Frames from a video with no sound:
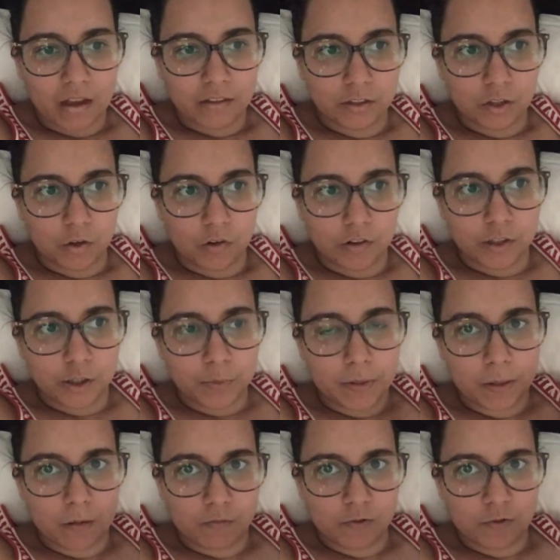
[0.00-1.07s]
nós
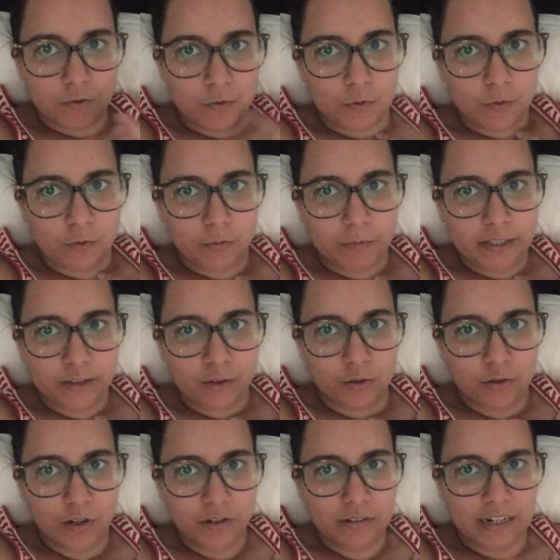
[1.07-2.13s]
pegamos o
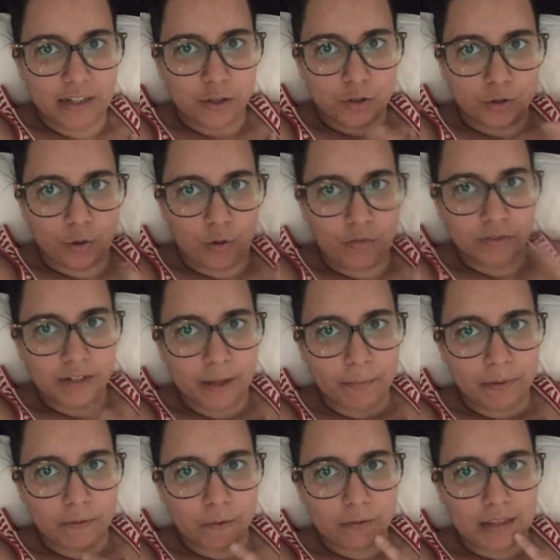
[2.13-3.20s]
metrô e o trem de novo, né,
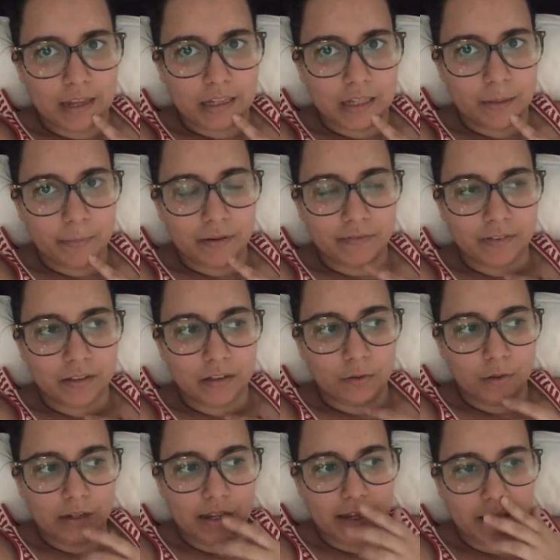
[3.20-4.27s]
pra voltar aqui pra Vila
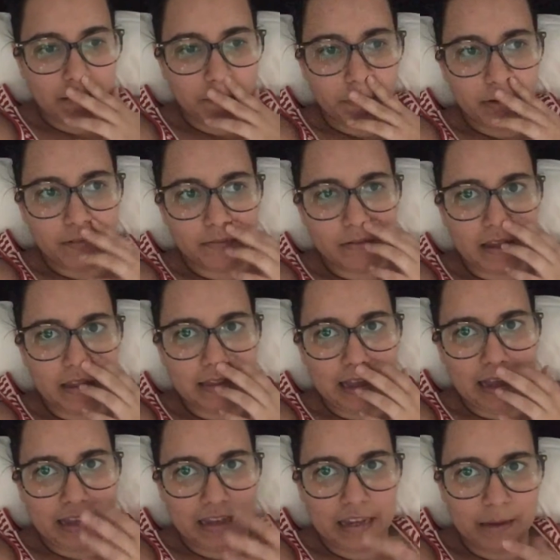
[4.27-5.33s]
Olímpia,
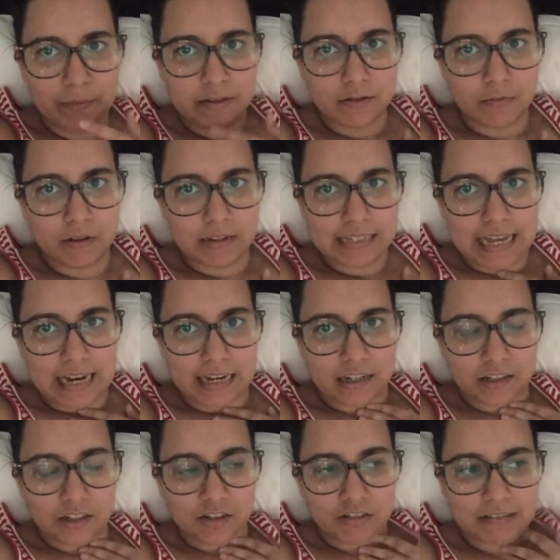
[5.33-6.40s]
Itaim, que é mais ou menos a área que
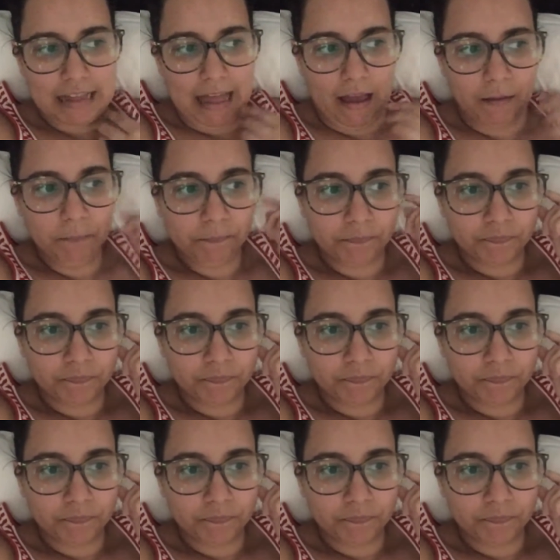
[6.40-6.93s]
a gente tá.